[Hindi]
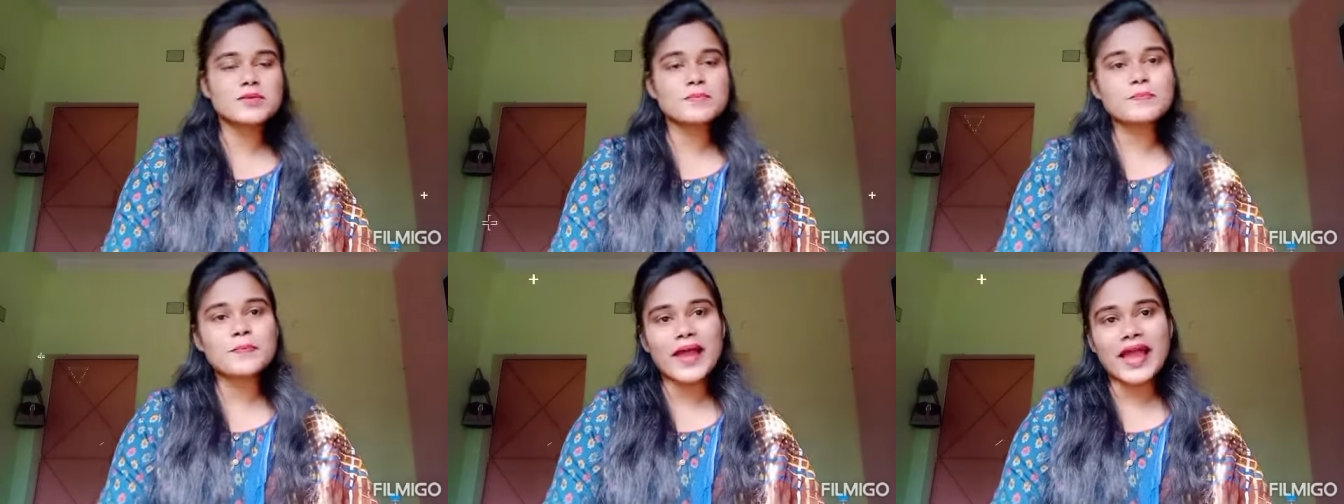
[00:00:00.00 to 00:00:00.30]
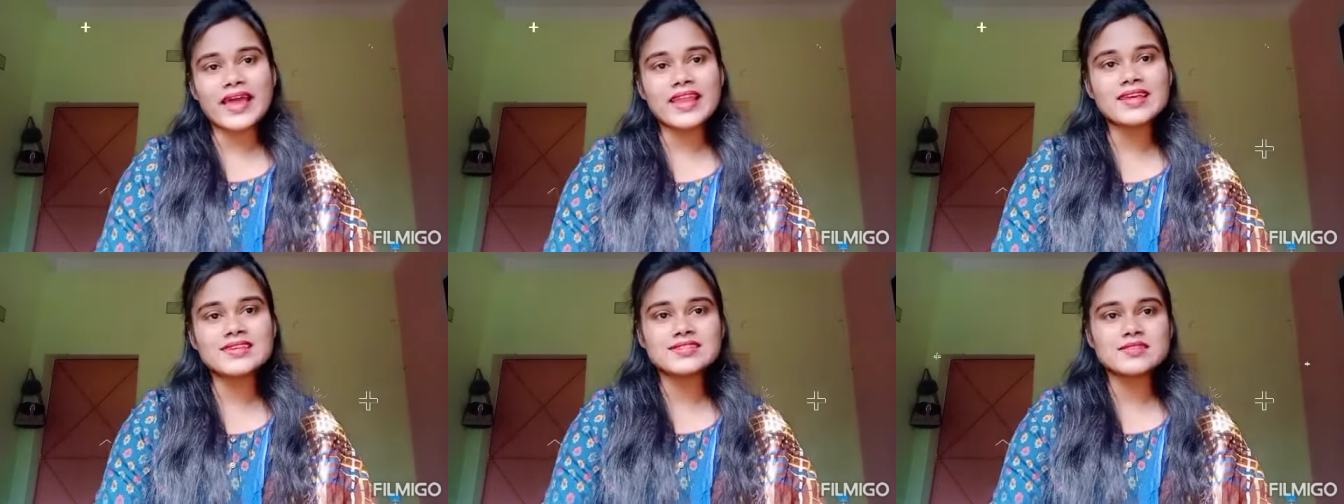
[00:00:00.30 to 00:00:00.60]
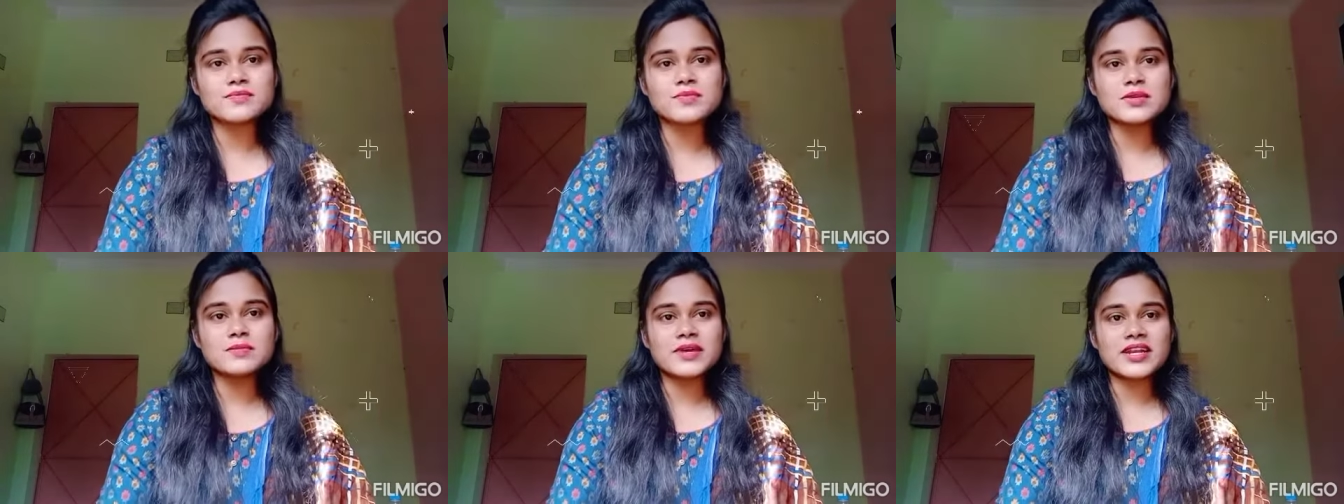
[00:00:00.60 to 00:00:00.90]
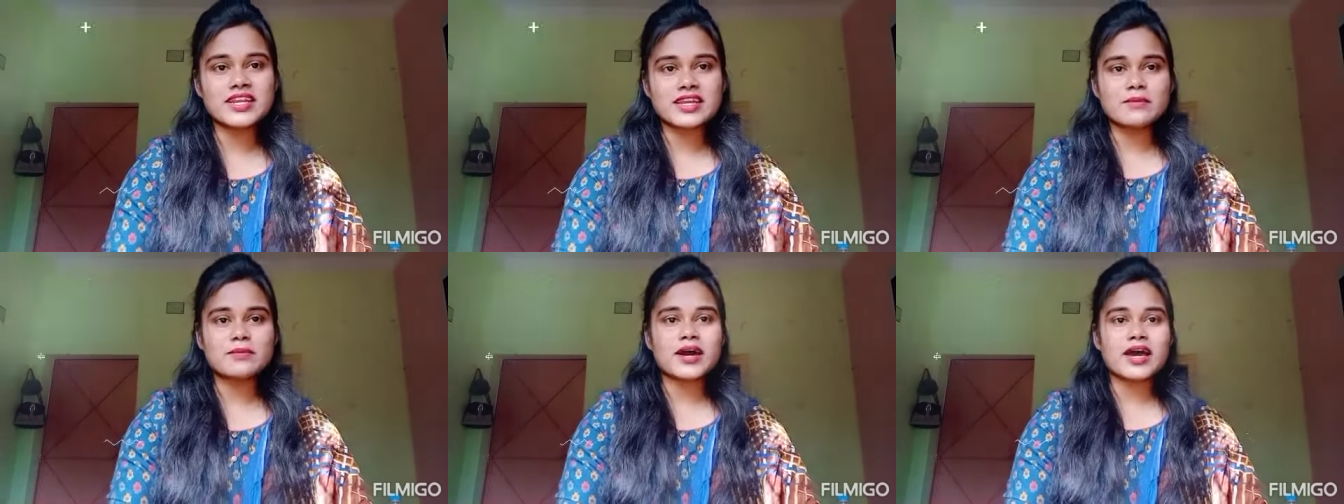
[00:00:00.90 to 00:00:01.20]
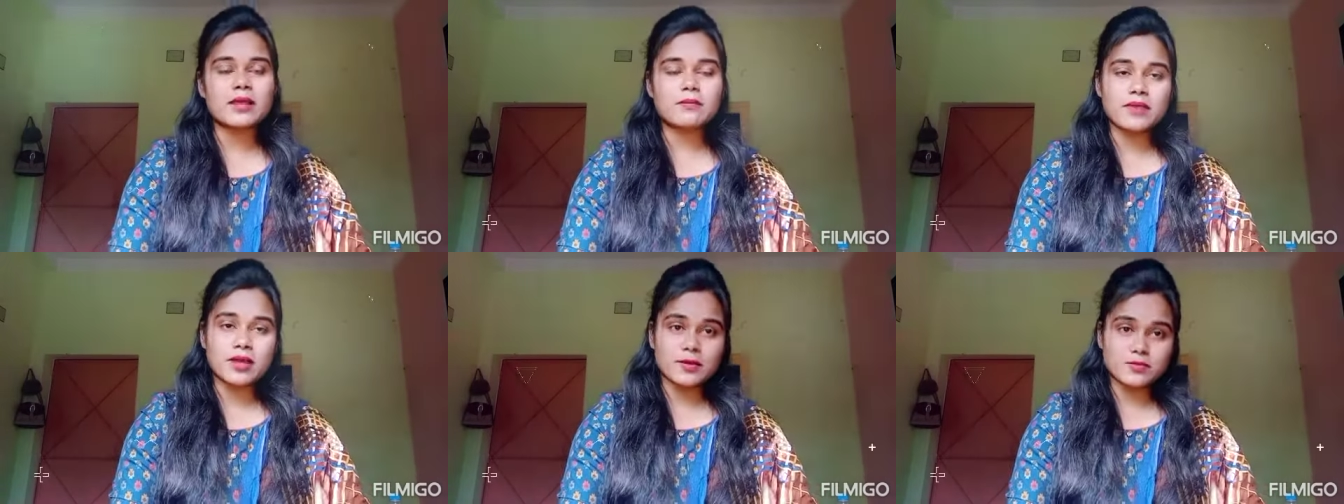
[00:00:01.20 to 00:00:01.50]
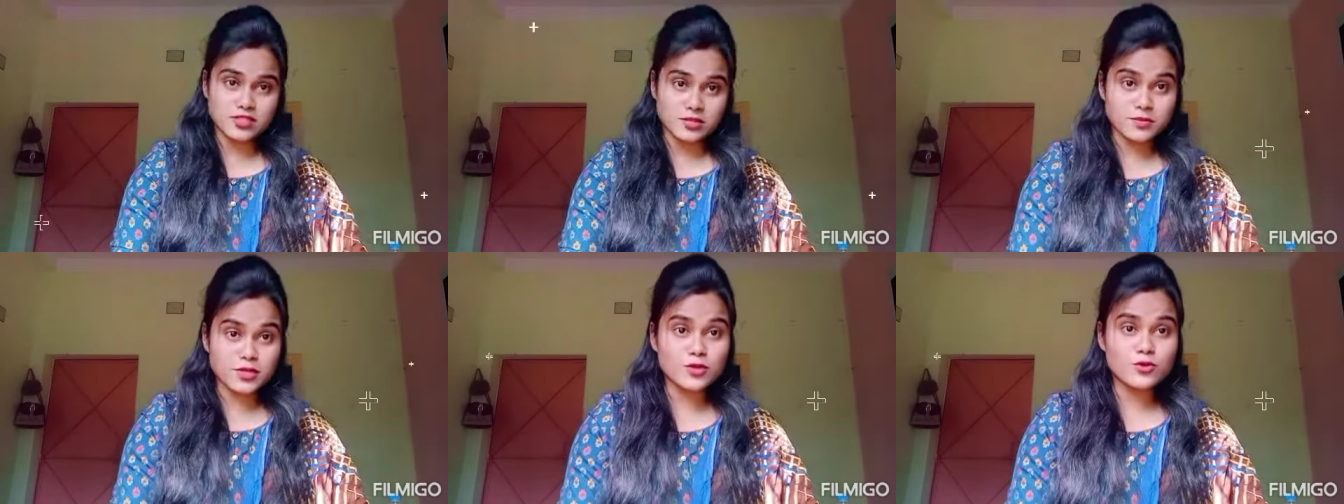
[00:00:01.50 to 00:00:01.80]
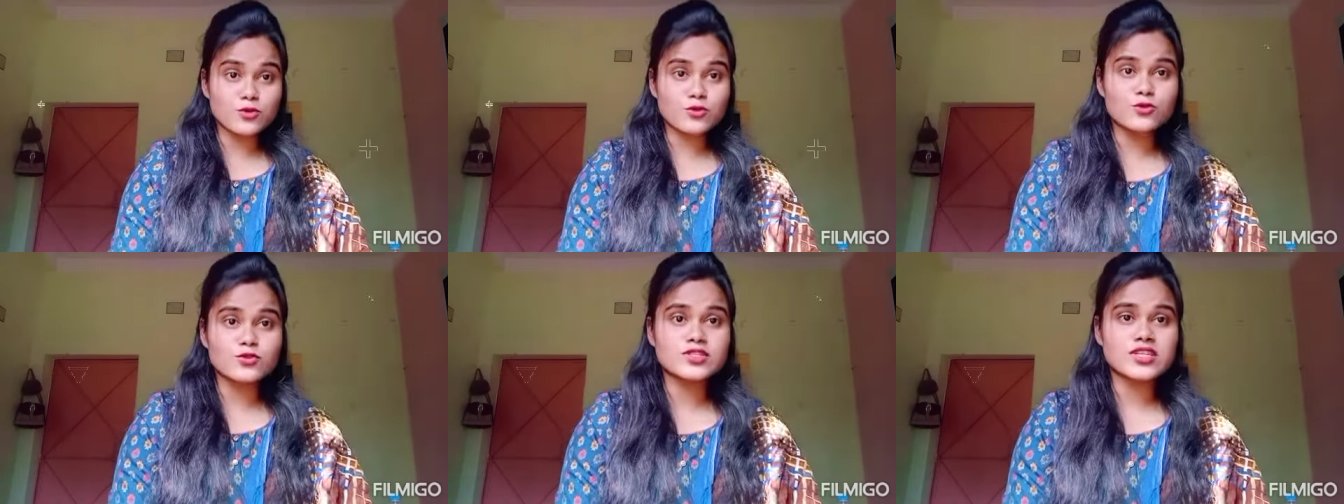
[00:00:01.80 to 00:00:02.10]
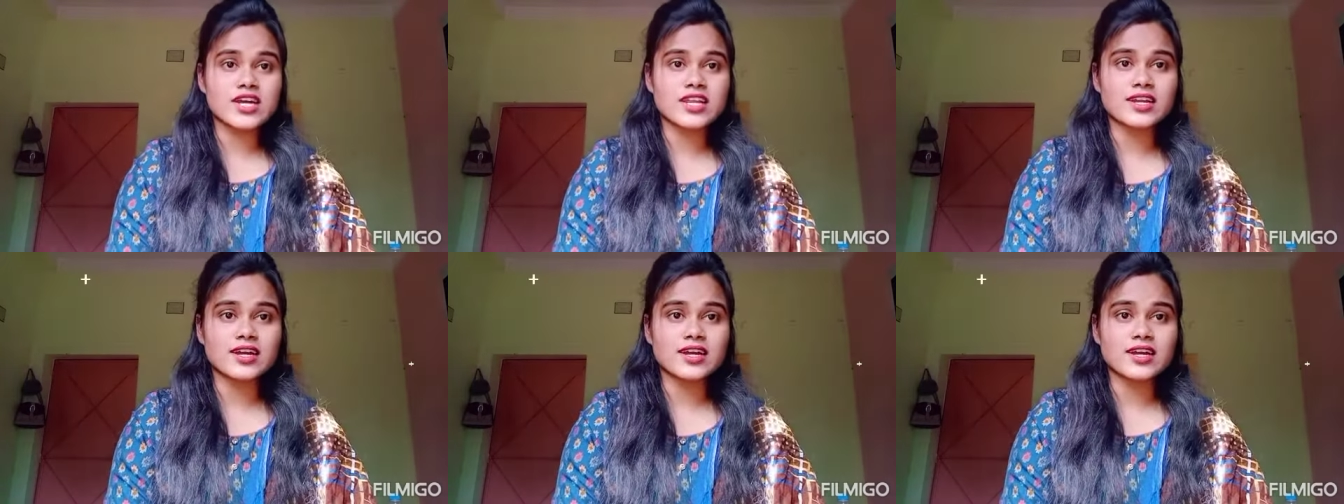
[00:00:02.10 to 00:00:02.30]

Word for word: पहला सप्लीमेंट के बारे में आप सभी लोगों को जानकारी